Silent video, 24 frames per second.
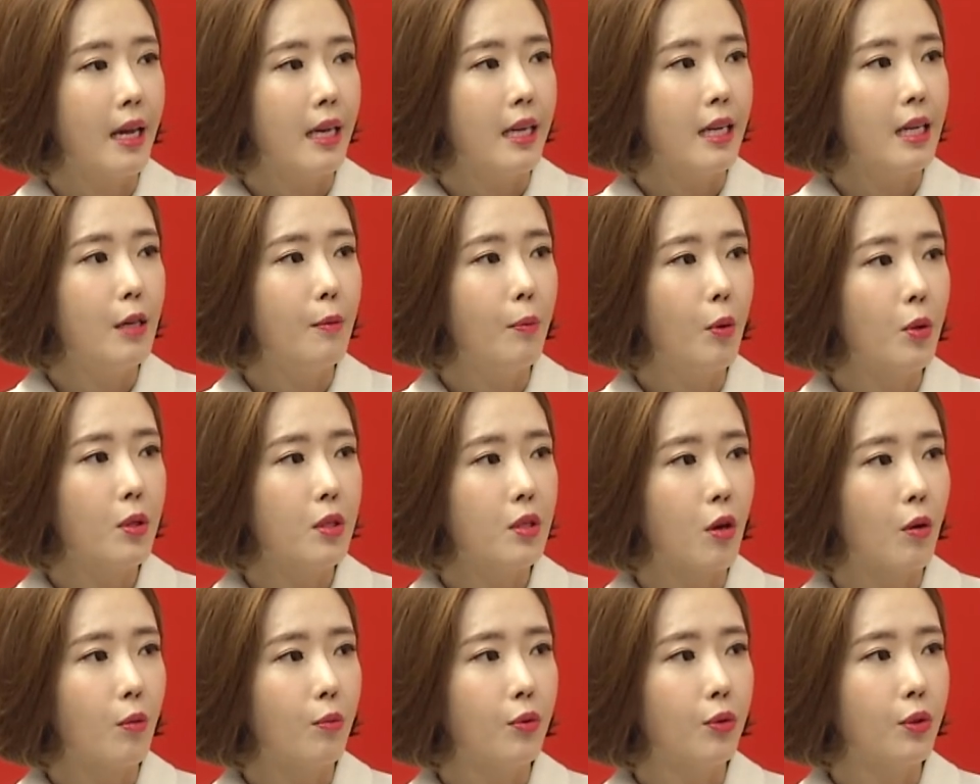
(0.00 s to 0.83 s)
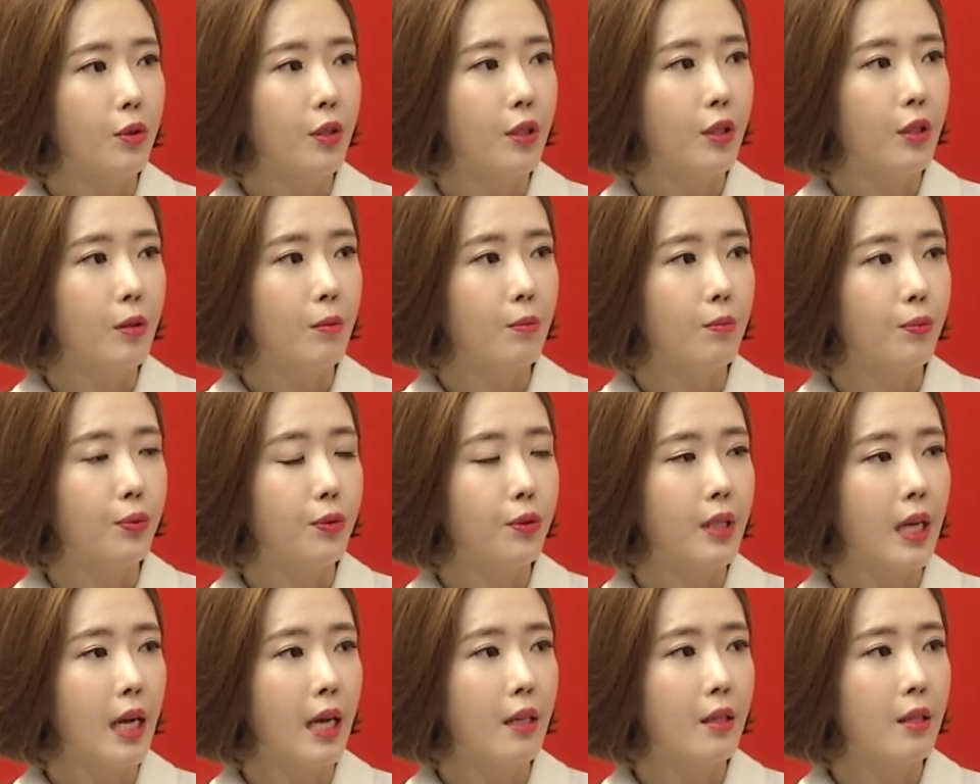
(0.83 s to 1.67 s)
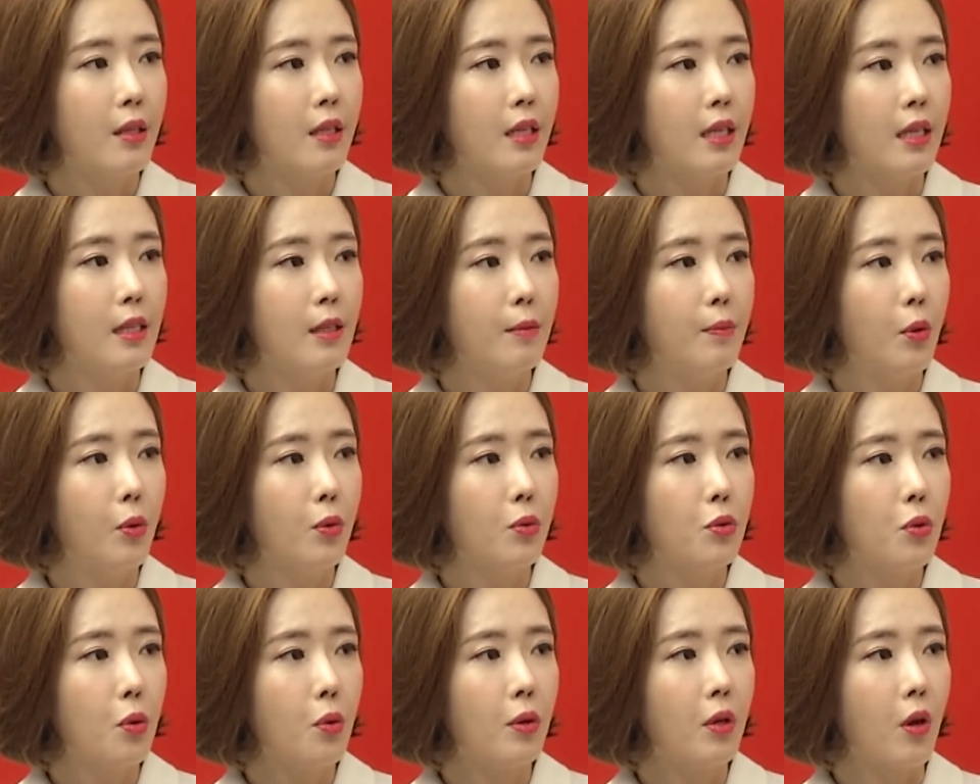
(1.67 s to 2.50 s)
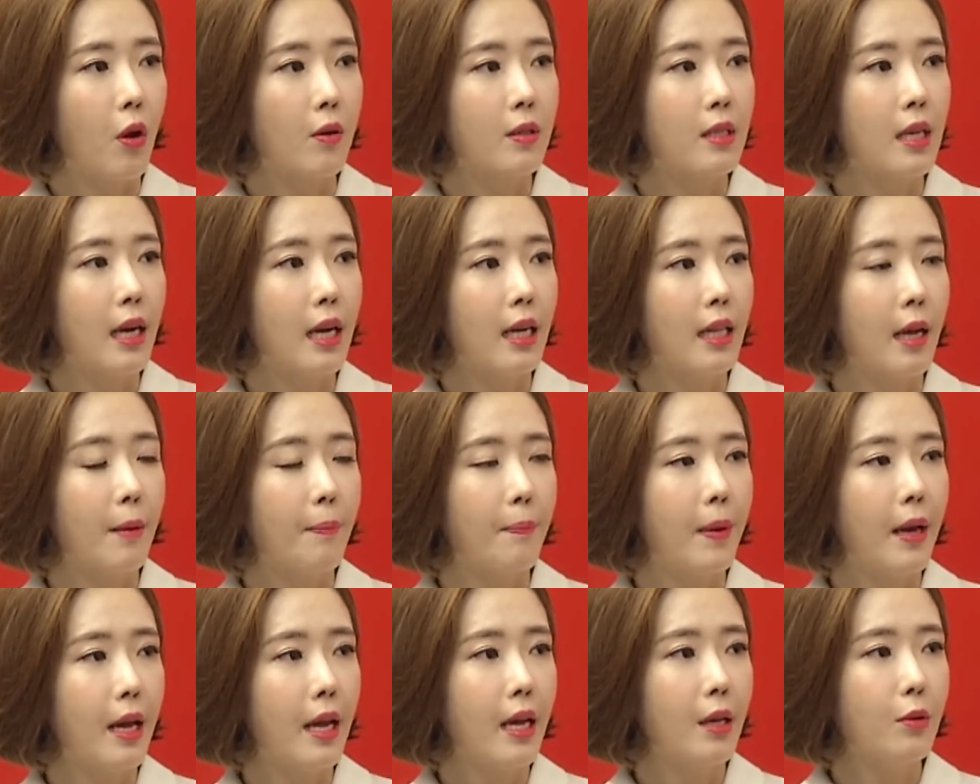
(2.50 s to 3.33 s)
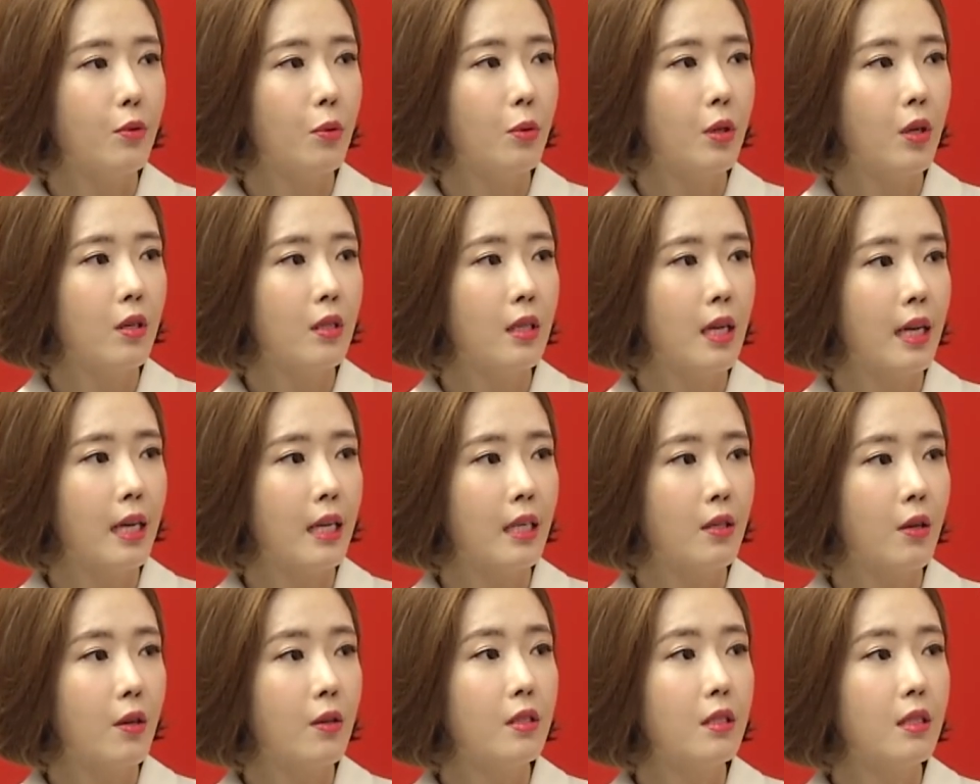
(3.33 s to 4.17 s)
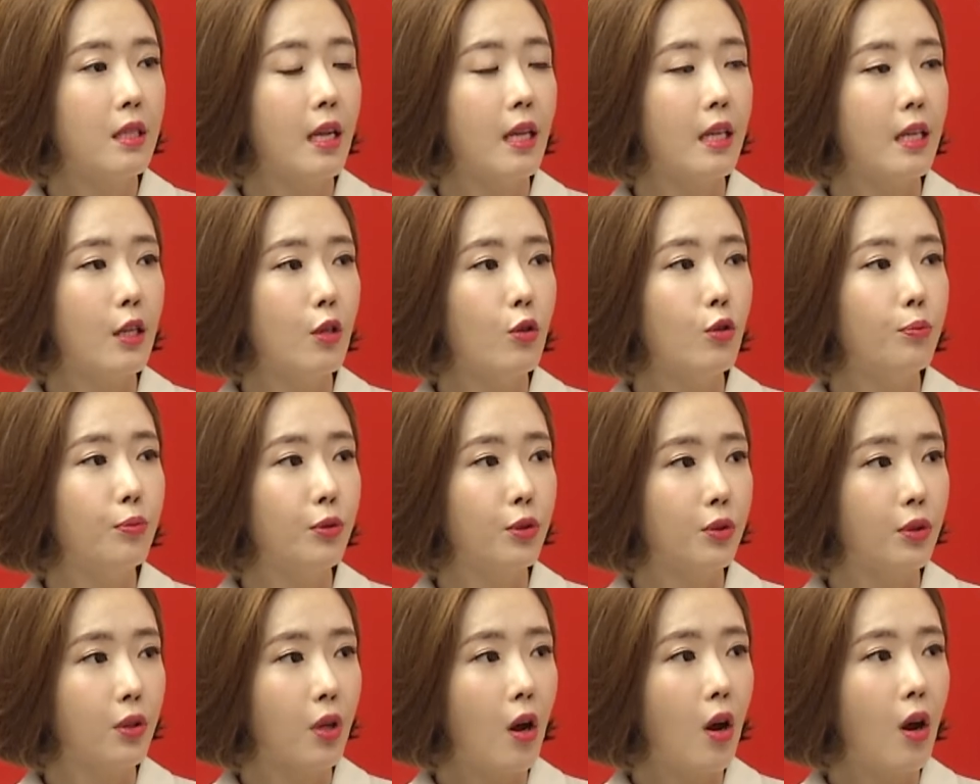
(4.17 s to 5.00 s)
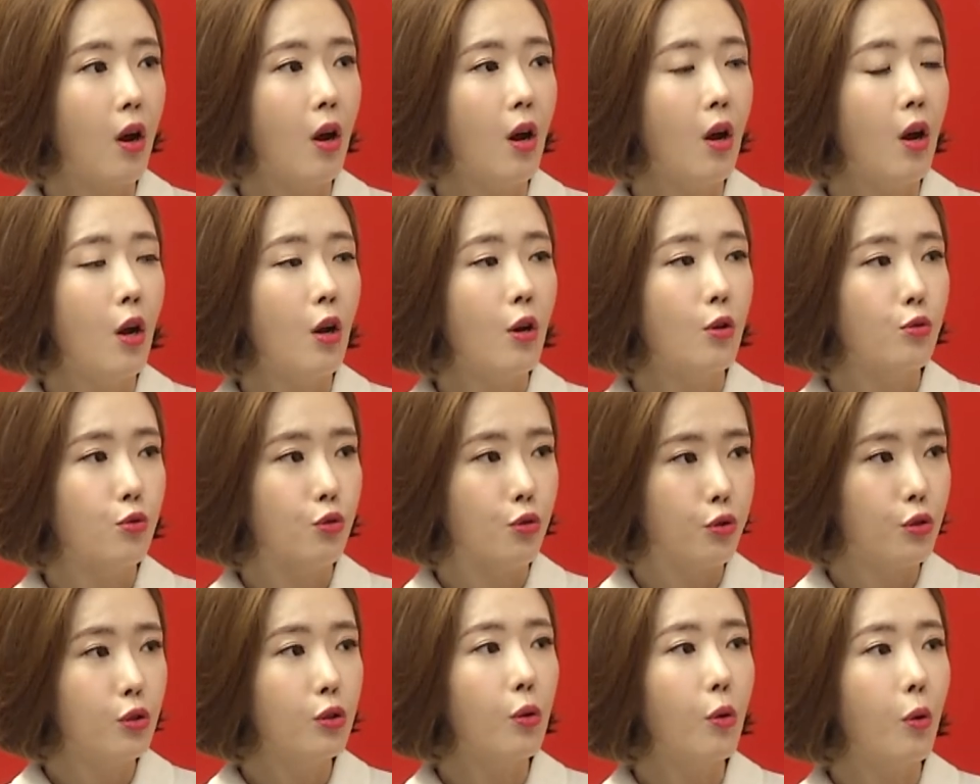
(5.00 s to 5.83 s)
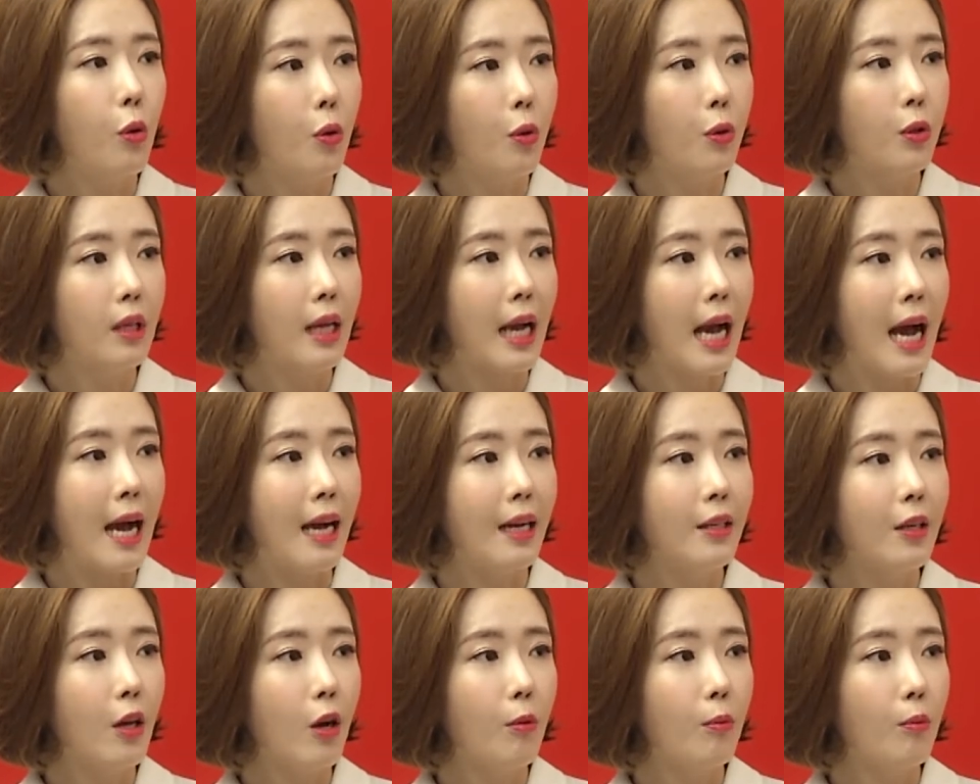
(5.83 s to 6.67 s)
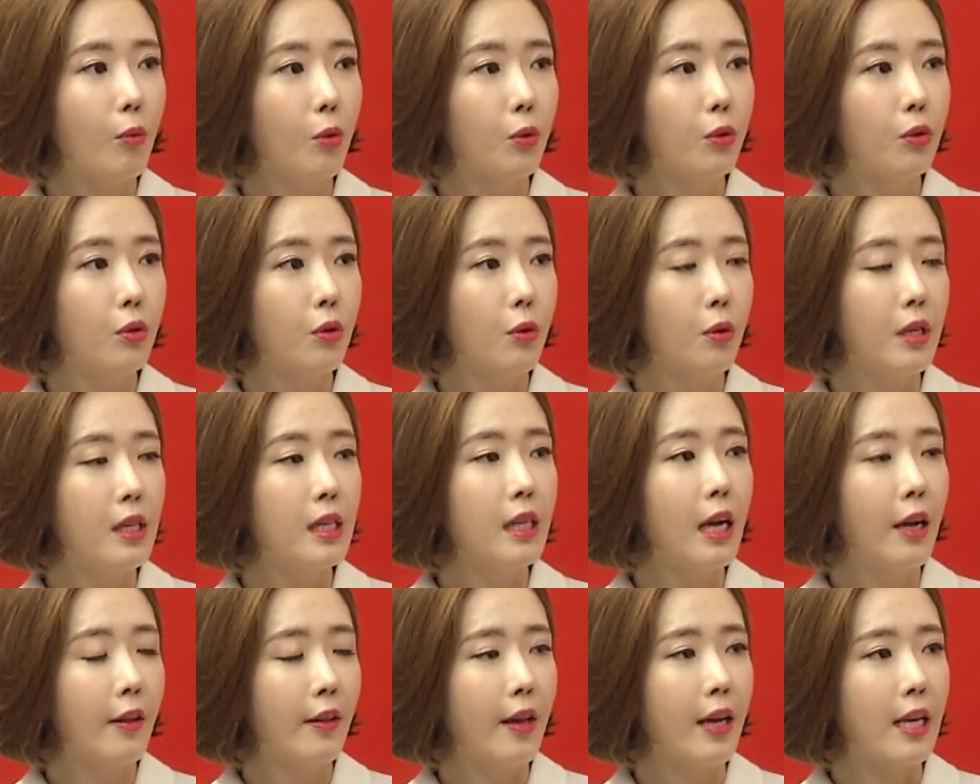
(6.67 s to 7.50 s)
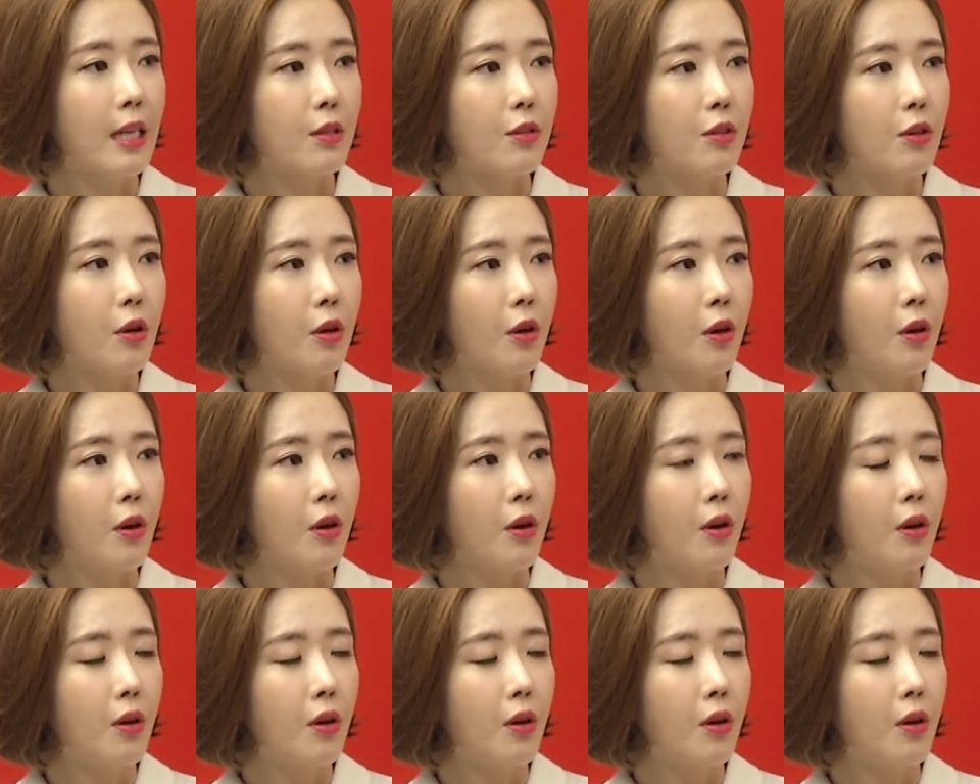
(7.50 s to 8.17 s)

일본 정부는 부산 일본 총영사관 앞에 소녀상이 설치된 이후부터 줄곧 강경 모드로 일관해왔죠.